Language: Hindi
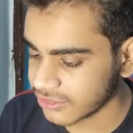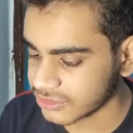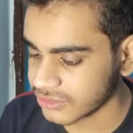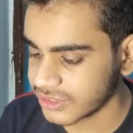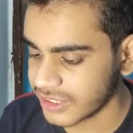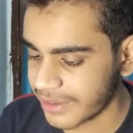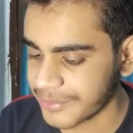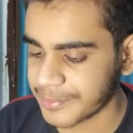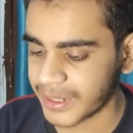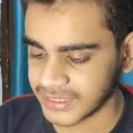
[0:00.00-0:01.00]
नौ सौ
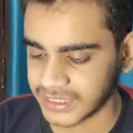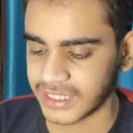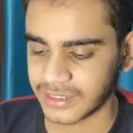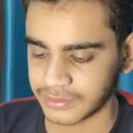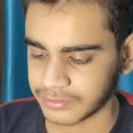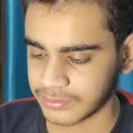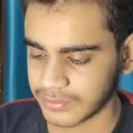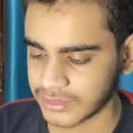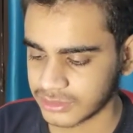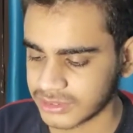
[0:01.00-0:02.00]
निन्यानवे प्राइस है
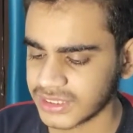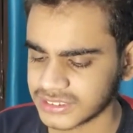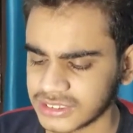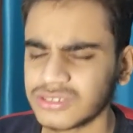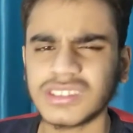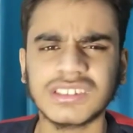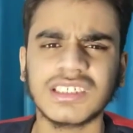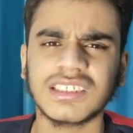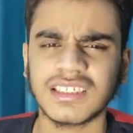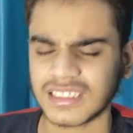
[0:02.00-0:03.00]
थोड़ा इसका थोड़ा सा
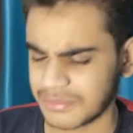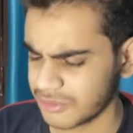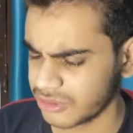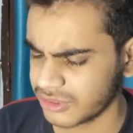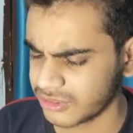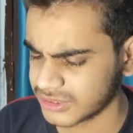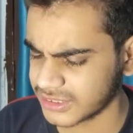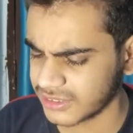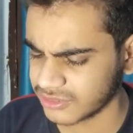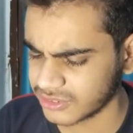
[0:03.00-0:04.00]
ज़्यादा लग रहा है हमको दस
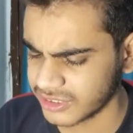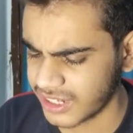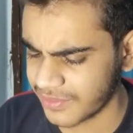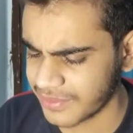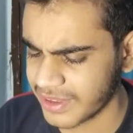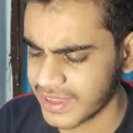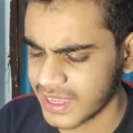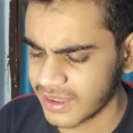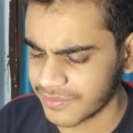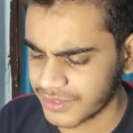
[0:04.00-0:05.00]
हज़ार नौ सौ निन्यानवे
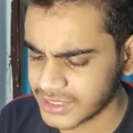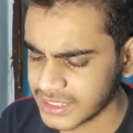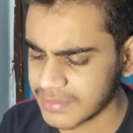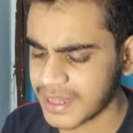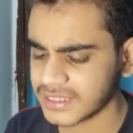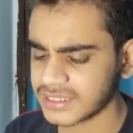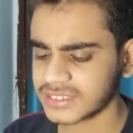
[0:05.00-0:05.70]
फीचर की बात